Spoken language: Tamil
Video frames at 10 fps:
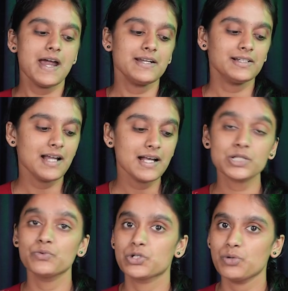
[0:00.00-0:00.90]
அண்ட் அட்
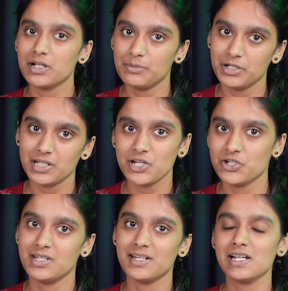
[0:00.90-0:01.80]
லாஸ்ட் விஷுவல்
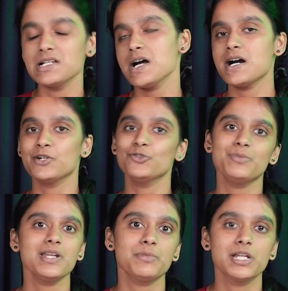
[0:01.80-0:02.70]
கம்யூனிகேஷன் இருக்கு இல்லையா
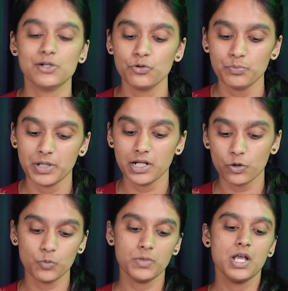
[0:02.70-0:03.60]
அதுவுமே நம்ம இன்க்ளூட்
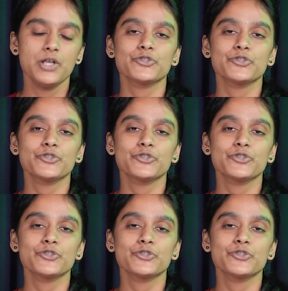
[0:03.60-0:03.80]
பண்ணியிருக்கோம்